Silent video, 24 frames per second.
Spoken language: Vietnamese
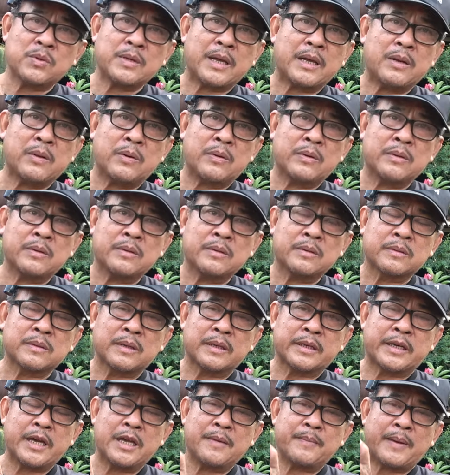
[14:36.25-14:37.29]
xuống đây luôn
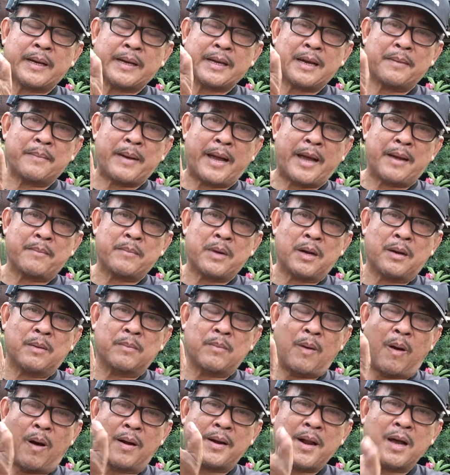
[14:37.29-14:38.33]
thì khi mà các bạn mà
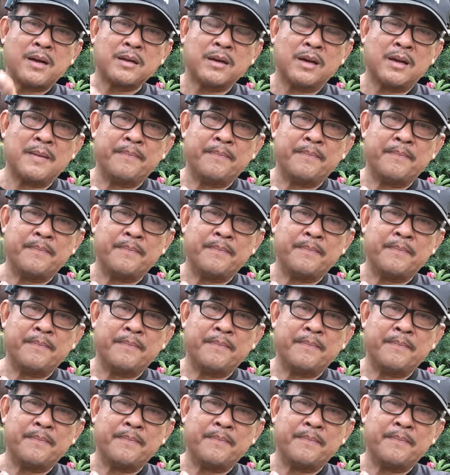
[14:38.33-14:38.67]
bỏ đất